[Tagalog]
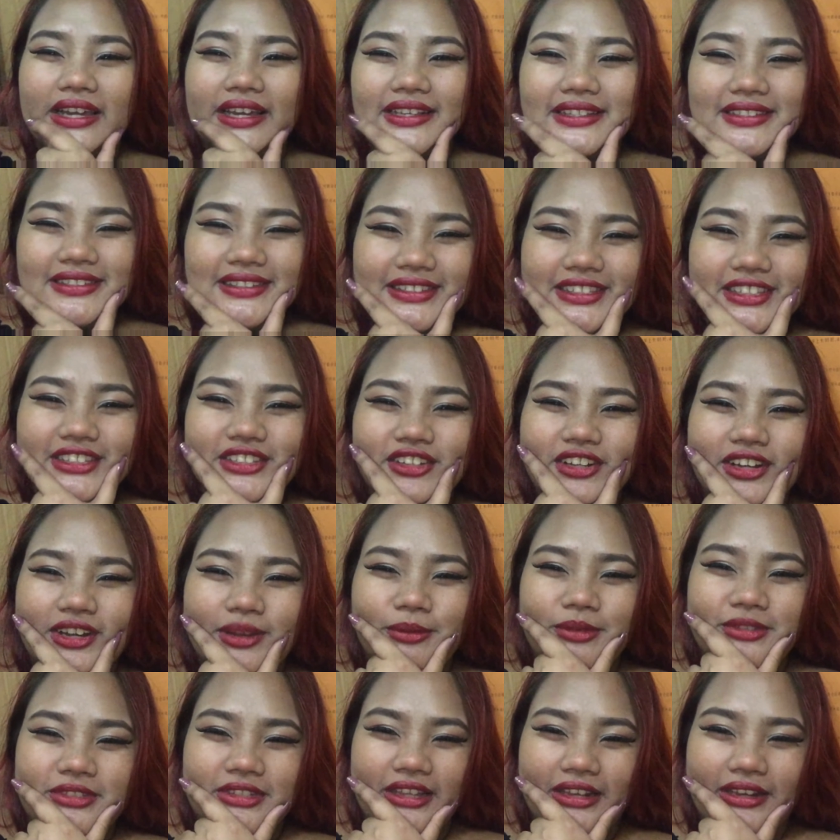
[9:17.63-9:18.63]
guys, nandito
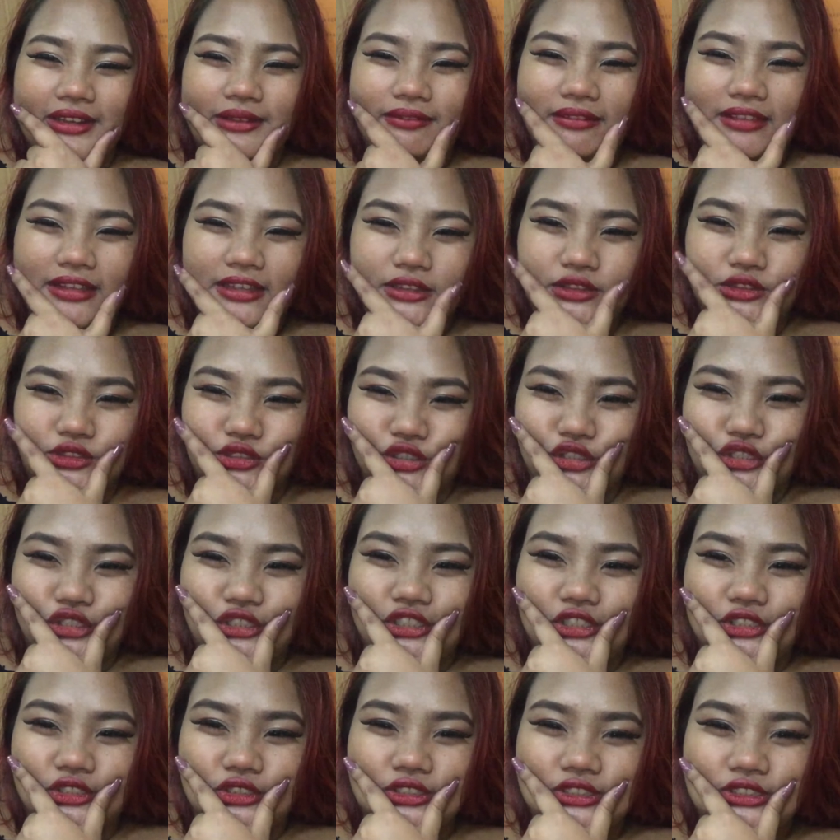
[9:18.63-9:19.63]
na kami sa elevator
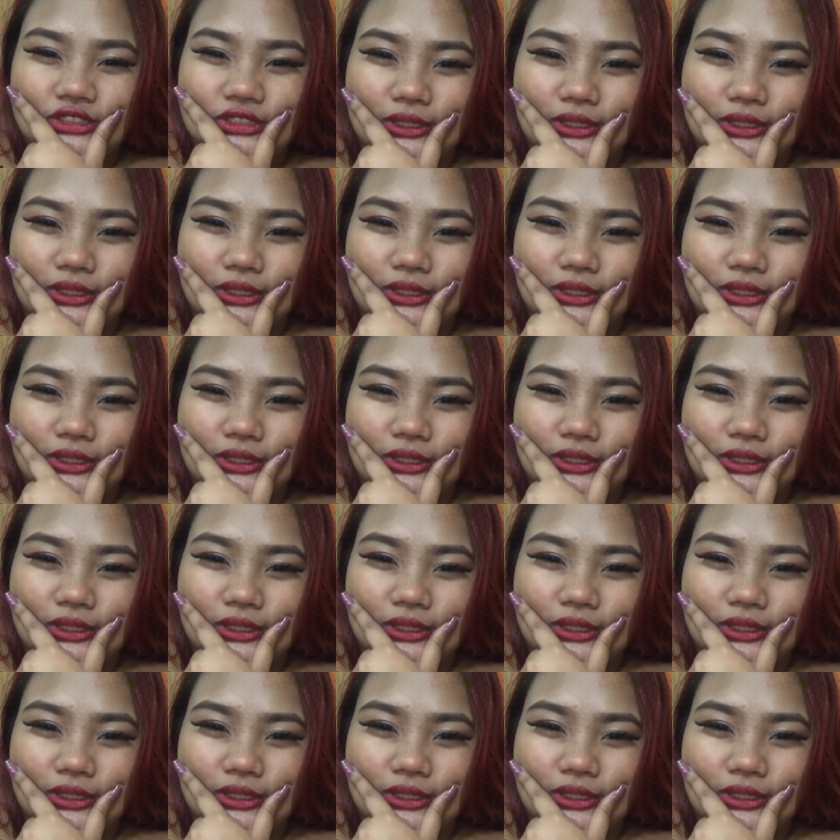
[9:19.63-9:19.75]
dito